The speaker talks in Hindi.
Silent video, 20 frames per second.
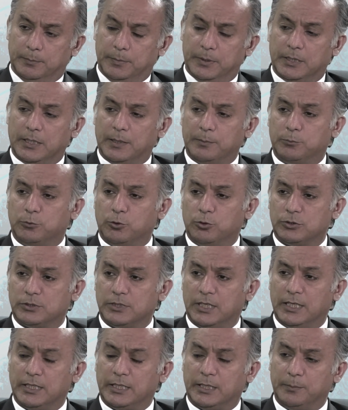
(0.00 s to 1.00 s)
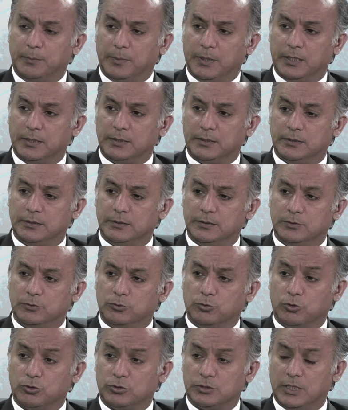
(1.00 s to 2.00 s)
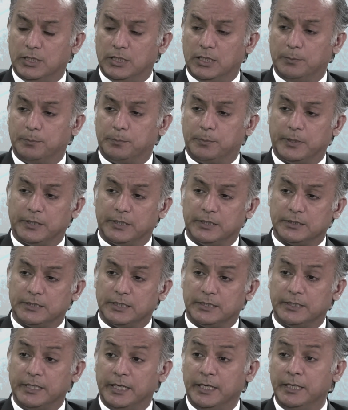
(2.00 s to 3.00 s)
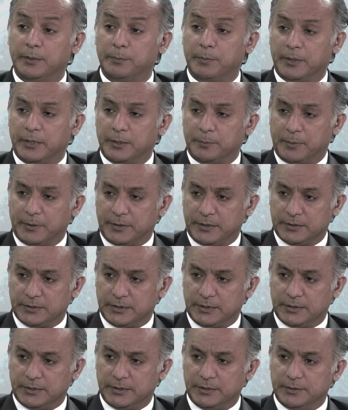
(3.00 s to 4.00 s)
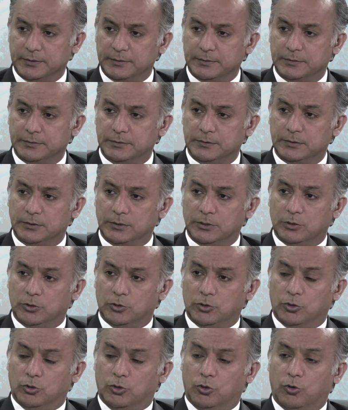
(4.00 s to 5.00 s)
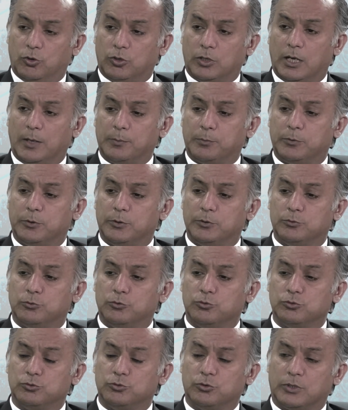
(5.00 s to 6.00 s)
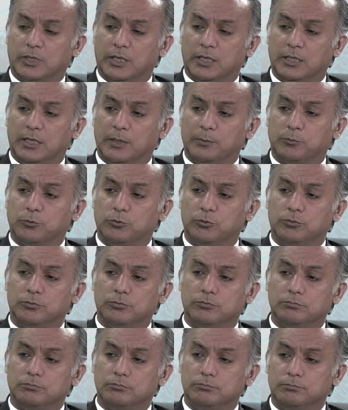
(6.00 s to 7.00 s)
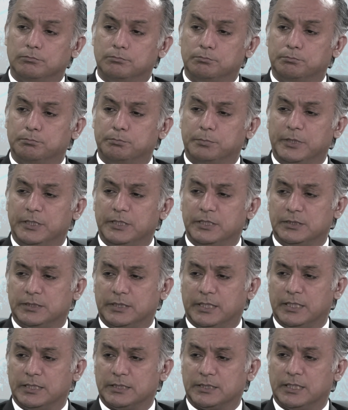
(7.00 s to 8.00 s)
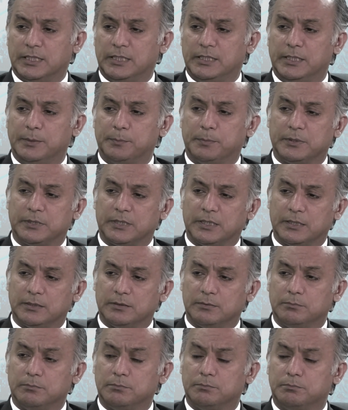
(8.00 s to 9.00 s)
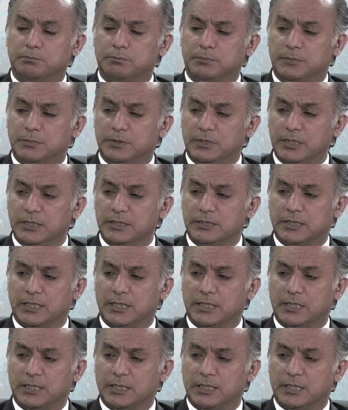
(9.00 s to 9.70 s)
फिर आप दो साल के बाद दो साल आप प्रैक्टिस करते हैं इंडिपेंडेंट प्रैक्टिस करते हैं और आपके उस दौरान आपको बीस केस कर लिए पंद्रह तीस